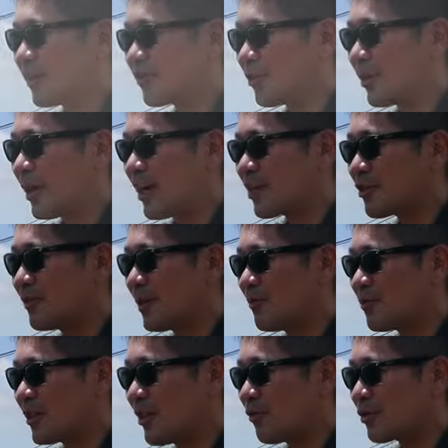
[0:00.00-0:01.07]
えっと、白馬
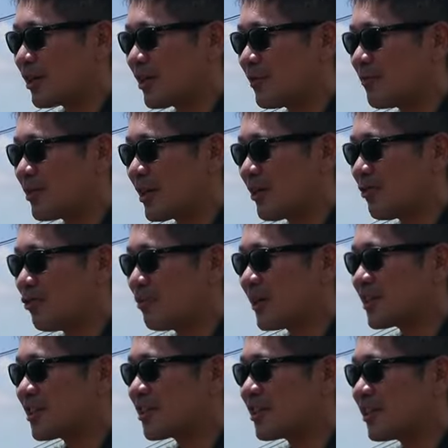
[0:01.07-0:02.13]
村、小谷村、大
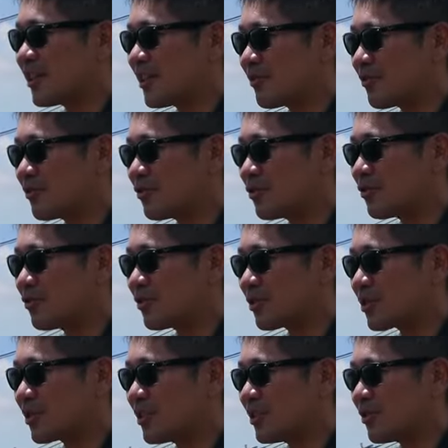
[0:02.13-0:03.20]
町市にある10の
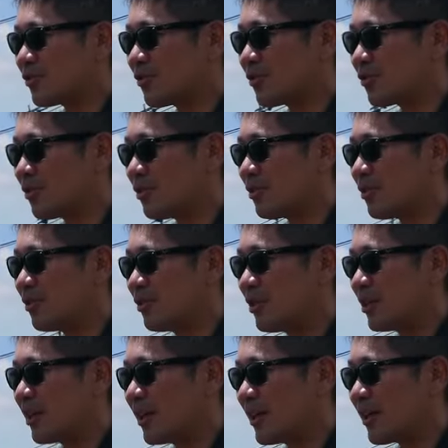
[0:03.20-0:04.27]
スキー場の、
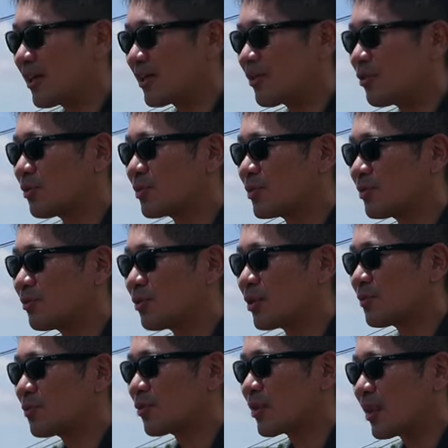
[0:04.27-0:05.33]
えー、共通の
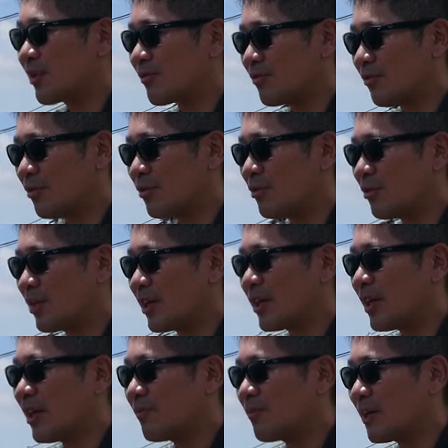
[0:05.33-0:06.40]
リフト券を、
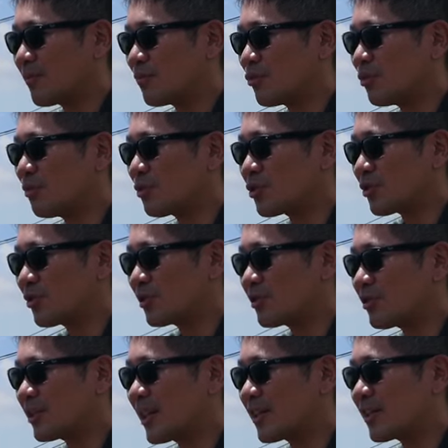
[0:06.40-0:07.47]
えー、販売プロモーションす
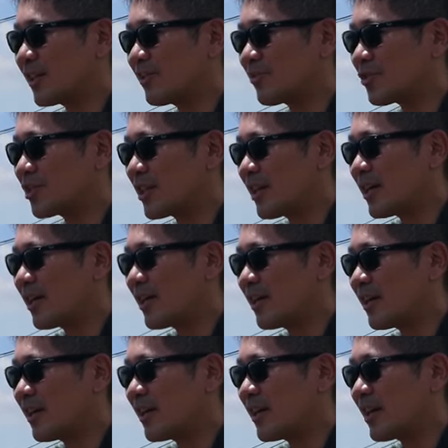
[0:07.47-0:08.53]
る団体として、
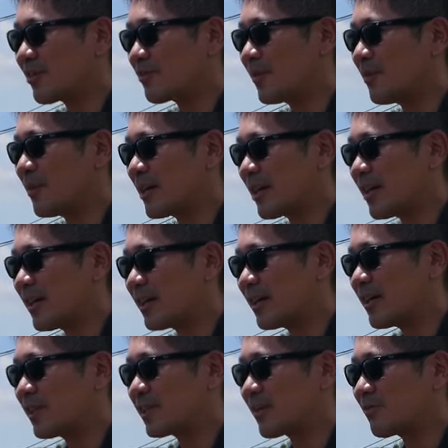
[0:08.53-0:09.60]
えー、白馬バレー、
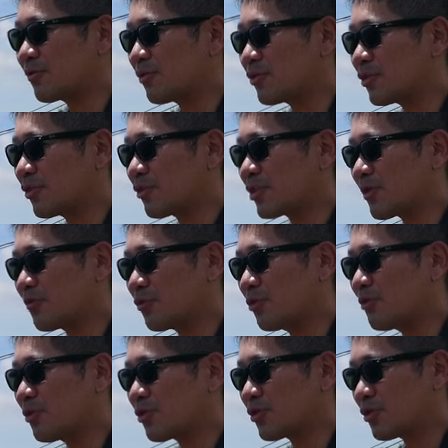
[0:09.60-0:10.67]
えー、作動事業者
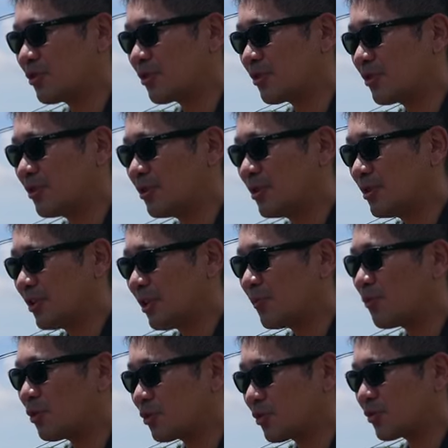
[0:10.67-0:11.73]
プロモーション、えー、
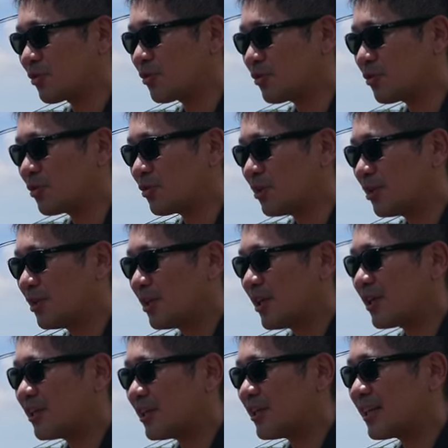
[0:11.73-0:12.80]
ボードという、
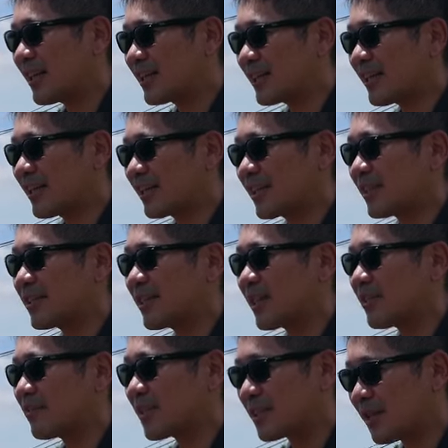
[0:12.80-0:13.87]
えー、任団体が立ち上が
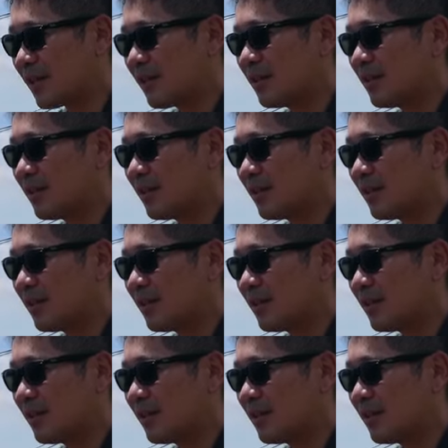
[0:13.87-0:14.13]
りました。